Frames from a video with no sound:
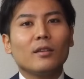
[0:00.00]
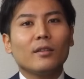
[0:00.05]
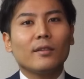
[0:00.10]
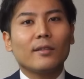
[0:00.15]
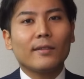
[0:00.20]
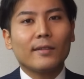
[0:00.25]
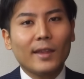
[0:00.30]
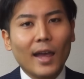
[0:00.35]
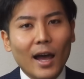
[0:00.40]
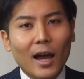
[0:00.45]

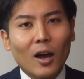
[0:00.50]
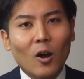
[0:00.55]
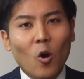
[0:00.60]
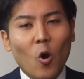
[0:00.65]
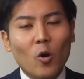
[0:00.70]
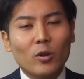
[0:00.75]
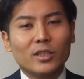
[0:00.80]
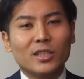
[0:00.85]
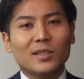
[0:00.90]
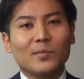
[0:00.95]
さあ、
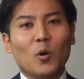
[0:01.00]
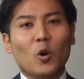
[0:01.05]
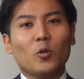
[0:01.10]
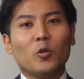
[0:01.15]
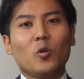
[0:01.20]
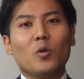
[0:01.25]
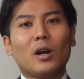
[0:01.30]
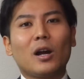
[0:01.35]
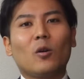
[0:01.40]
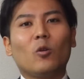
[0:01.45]
本日も
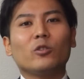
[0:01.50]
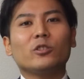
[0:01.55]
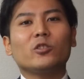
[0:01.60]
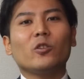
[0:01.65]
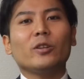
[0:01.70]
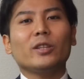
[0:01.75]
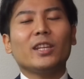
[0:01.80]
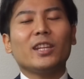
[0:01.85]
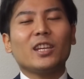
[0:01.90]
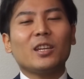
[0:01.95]
動画ご視聴
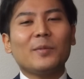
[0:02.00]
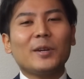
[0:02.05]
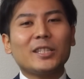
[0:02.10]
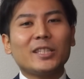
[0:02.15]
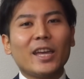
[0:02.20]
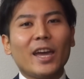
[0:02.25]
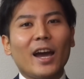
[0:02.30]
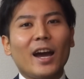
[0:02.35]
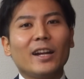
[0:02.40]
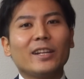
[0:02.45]
いただきまし
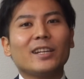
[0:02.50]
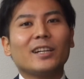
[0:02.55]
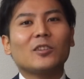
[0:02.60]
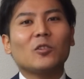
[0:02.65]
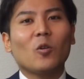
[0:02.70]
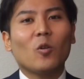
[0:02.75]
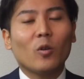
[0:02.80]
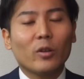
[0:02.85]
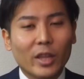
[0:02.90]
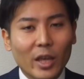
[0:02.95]
てありが
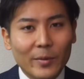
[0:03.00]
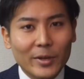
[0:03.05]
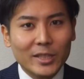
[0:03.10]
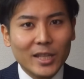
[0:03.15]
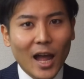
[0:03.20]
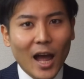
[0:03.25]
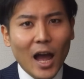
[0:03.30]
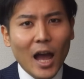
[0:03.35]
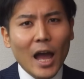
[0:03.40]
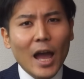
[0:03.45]
とうございまし
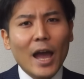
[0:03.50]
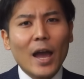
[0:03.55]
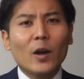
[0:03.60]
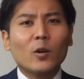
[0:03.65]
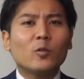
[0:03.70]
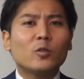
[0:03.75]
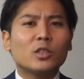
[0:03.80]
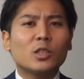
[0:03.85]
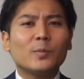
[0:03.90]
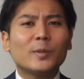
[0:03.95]
た。
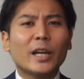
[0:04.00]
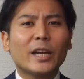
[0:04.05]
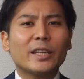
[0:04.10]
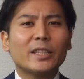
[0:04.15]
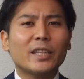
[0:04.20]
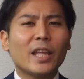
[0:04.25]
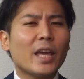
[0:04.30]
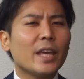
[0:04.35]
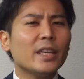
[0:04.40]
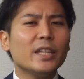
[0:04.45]
靴磨
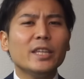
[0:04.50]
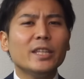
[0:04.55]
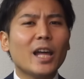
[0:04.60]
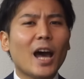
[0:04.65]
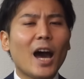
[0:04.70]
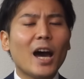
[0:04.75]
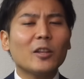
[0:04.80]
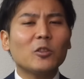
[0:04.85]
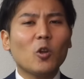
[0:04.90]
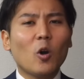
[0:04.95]
きっていい
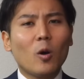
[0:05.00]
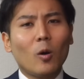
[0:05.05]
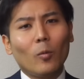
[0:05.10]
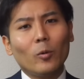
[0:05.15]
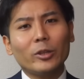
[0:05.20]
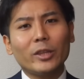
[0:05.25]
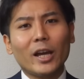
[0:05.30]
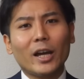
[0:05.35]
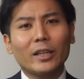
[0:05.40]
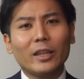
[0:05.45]
なぁと
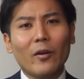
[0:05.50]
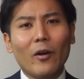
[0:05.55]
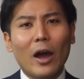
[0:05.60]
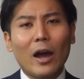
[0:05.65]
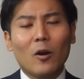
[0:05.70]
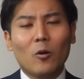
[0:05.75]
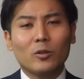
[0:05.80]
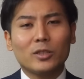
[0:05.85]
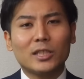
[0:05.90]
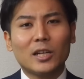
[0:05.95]
思った方は、
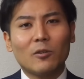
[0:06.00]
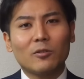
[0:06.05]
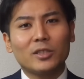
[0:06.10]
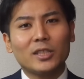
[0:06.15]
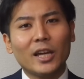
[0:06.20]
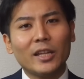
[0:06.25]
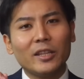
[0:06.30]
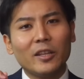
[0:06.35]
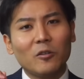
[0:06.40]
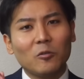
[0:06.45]
こちらの
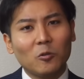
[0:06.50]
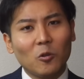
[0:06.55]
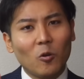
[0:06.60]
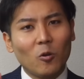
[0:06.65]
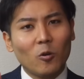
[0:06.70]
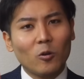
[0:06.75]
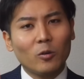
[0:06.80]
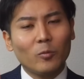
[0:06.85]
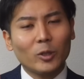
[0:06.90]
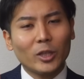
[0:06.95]
チャンネル登
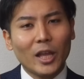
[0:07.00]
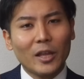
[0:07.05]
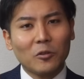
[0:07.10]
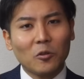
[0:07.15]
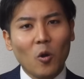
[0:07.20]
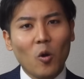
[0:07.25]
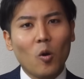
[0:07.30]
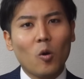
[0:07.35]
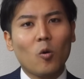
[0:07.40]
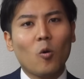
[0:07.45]
録ボタン
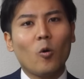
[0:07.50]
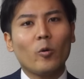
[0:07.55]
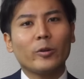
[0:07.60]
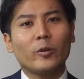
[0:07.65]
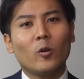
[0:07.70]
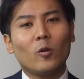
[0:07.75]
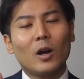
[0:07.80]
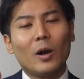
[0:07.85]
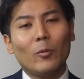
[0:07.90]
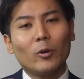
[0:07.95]
と高
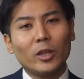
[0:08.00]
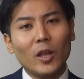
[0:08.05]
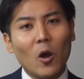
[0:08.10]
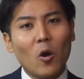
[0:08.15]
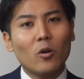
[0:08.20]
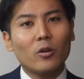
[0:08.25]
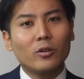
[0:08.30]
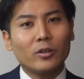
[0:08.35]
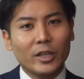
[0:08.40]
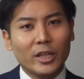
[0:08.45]
評価
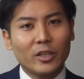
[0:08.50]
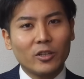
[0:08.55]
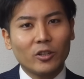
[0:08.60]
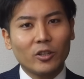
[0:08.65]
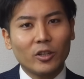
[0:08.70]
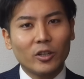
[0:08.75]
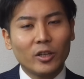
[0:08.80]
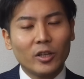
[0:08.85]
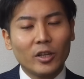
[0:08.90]
ボタンをクリック。